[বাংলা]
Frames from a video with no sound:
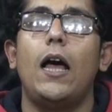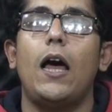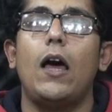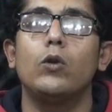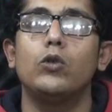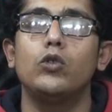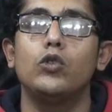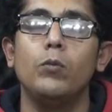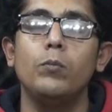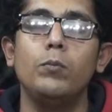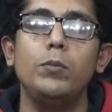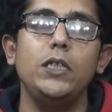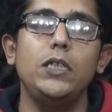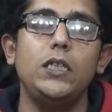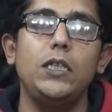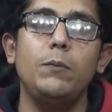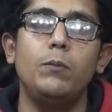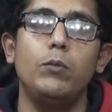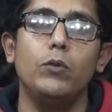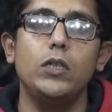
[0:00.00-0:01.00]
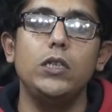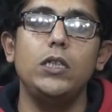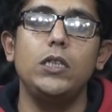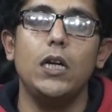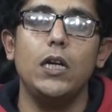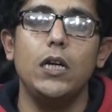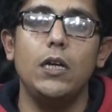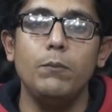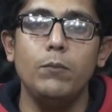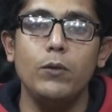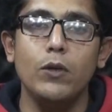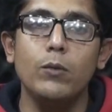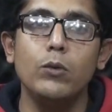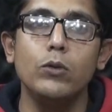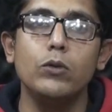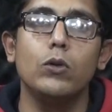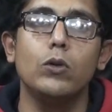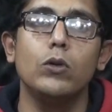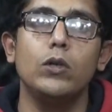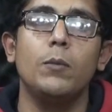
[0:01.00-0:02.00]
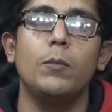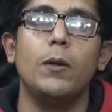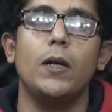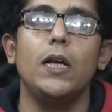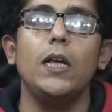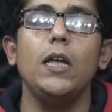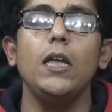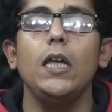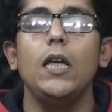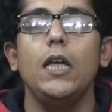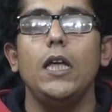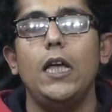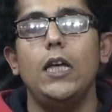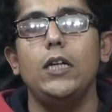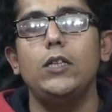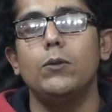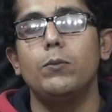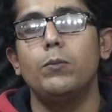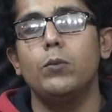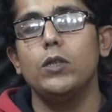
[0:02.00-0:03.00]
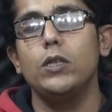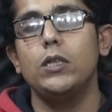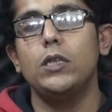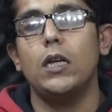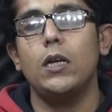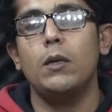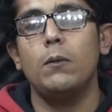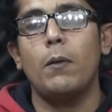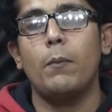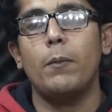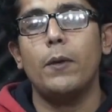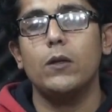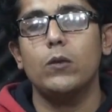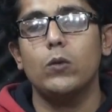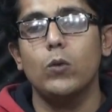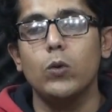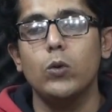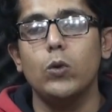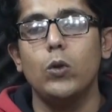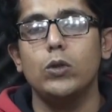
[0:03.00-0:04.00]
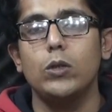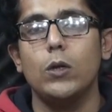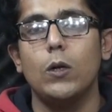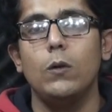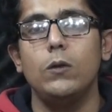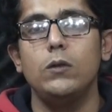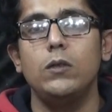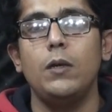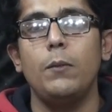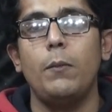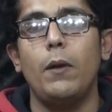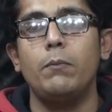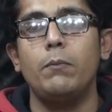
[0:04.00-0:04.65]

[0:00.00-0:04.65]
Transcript: আরও চব্বিশটি প্রতিষ্ঠান এমপিওভুক্ত হতে পারে এইসব প্রতিষ্ঠানের ব্যাপারে তথ্য চাওয়া হয়েছে